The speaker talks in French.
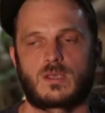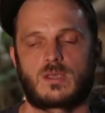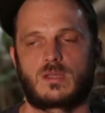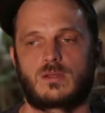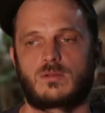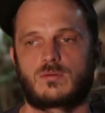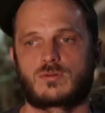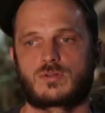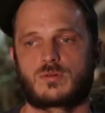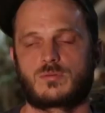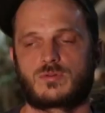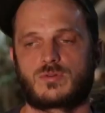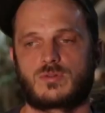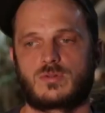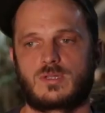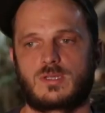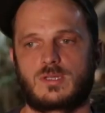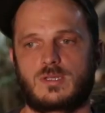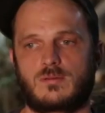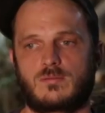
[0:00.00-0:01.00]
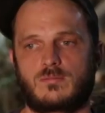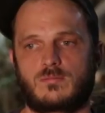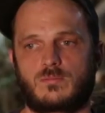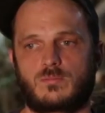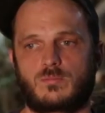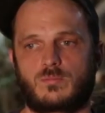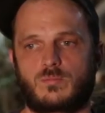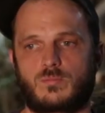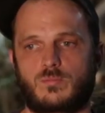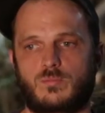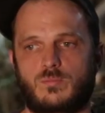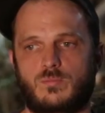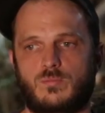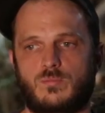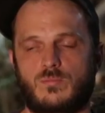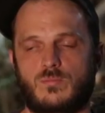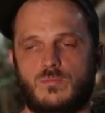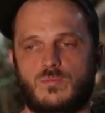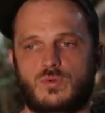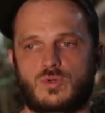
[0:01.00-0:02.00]
Et donc je me suis dit,
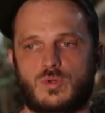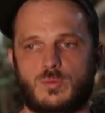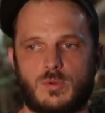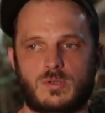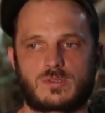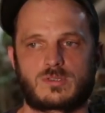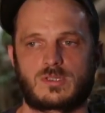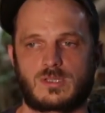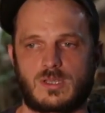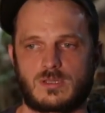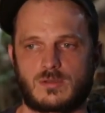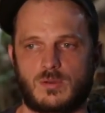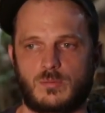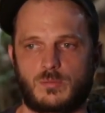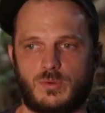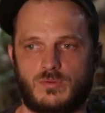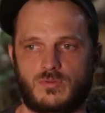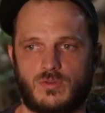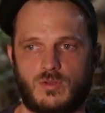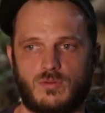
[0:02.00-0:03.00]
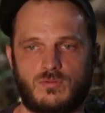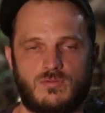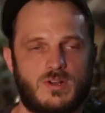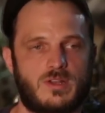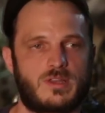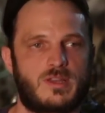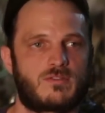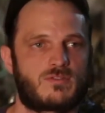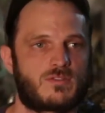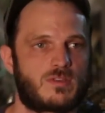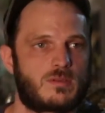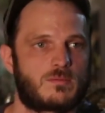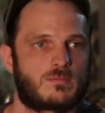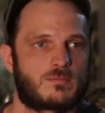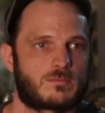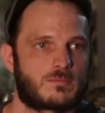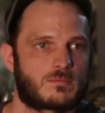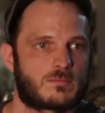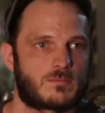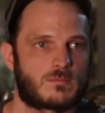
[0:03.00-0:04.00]
je pense que ces hommes peuvent relever le défi
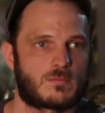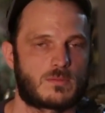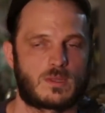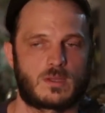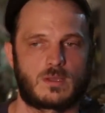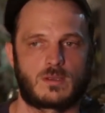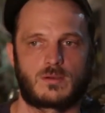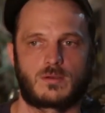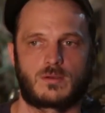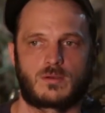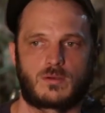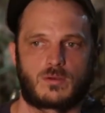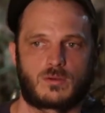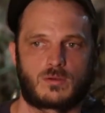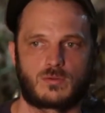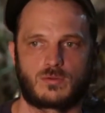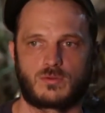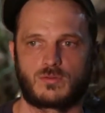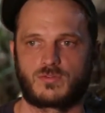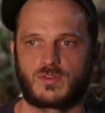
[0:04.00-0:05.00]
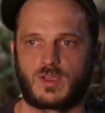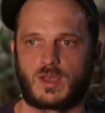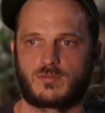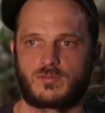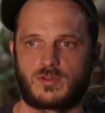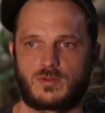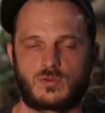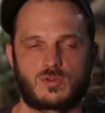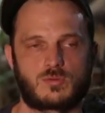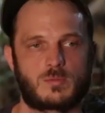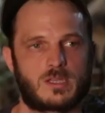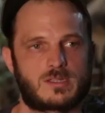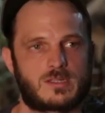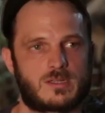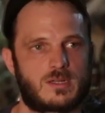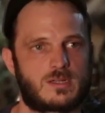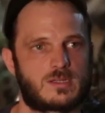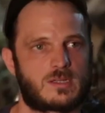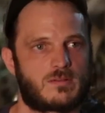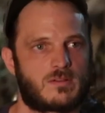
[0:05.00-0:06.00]
euh, de faire un V12
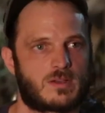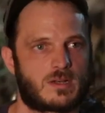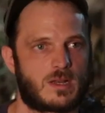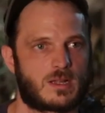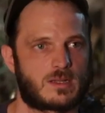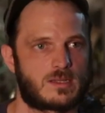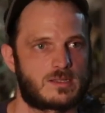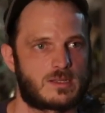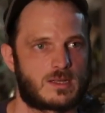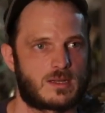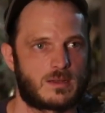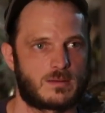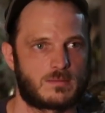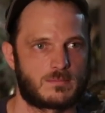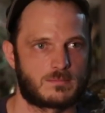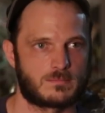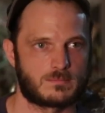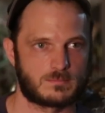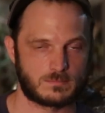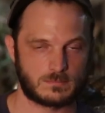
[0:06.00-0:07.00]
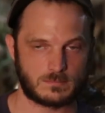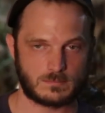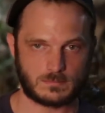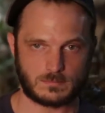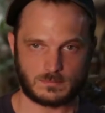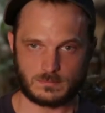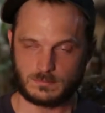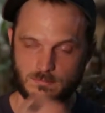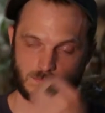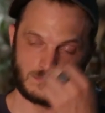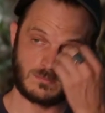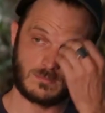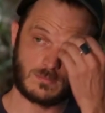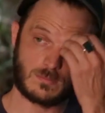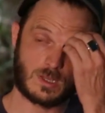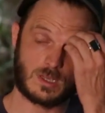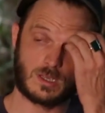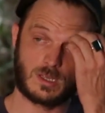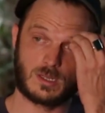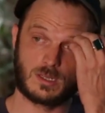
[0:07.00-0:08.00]
Mercedes avec l'artisanat.
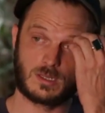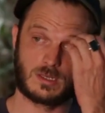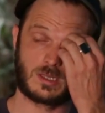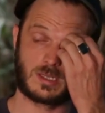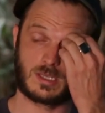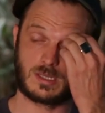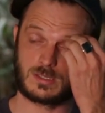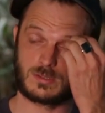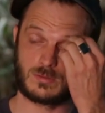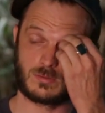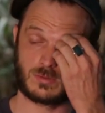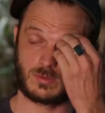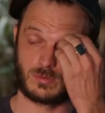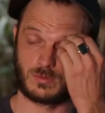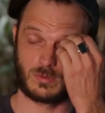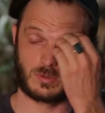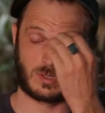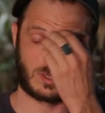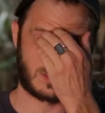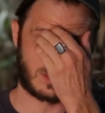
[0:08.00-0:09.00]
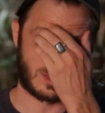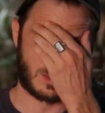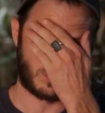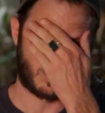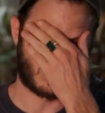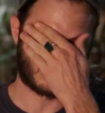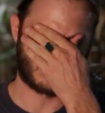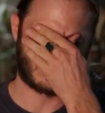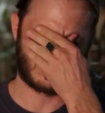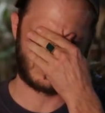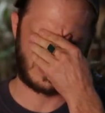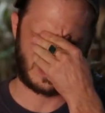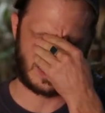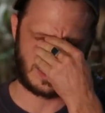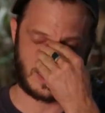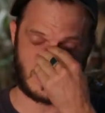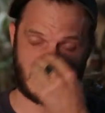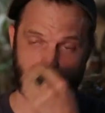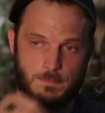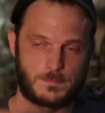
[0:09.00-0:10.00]
Et les questions sont donc assez importantes
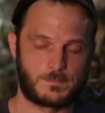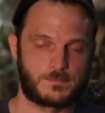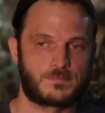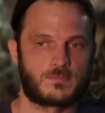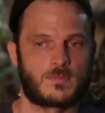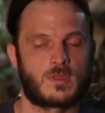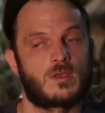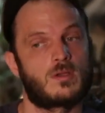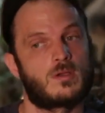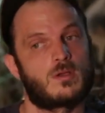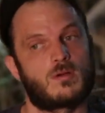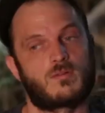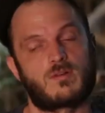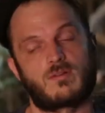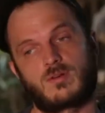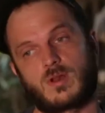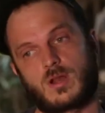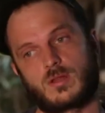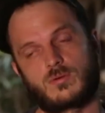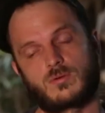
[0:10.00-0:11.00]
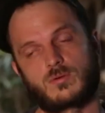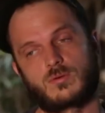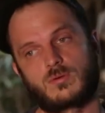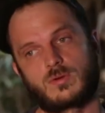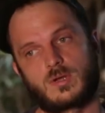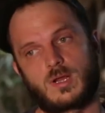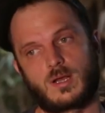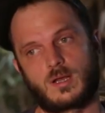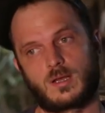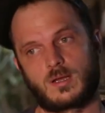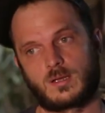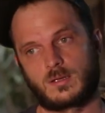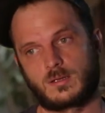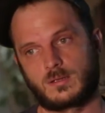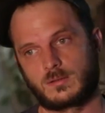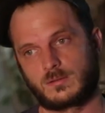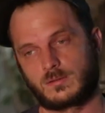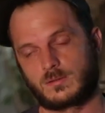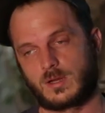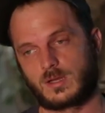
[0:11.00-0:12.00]
derrière. Enfin voilà, donc on
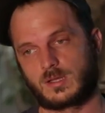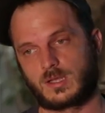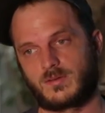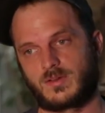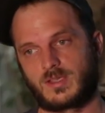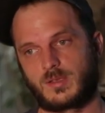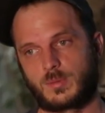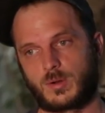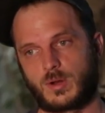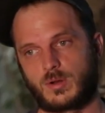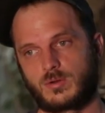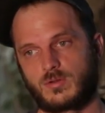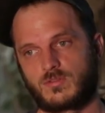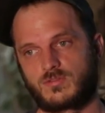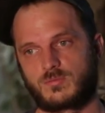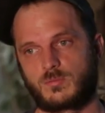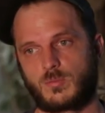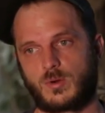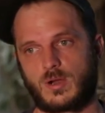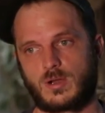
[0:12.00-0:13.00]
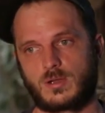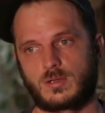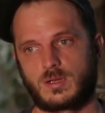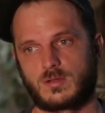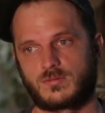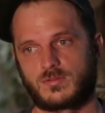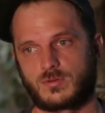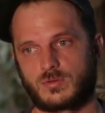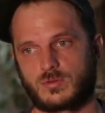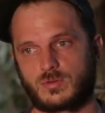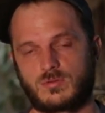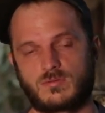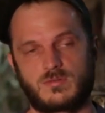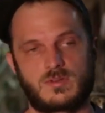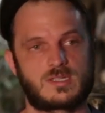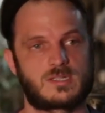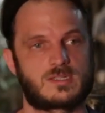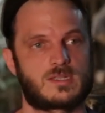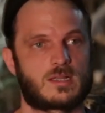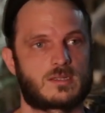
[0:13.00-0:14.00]
a, on a travaillé pendant neuf mois, il a fallu
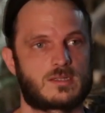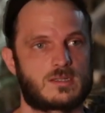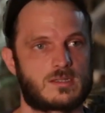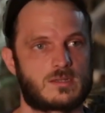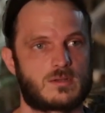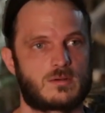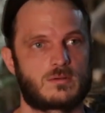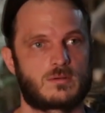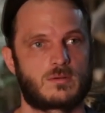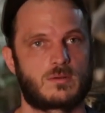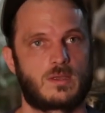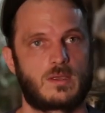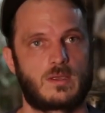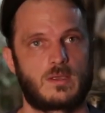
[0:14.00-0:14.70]
trouver ces artisans,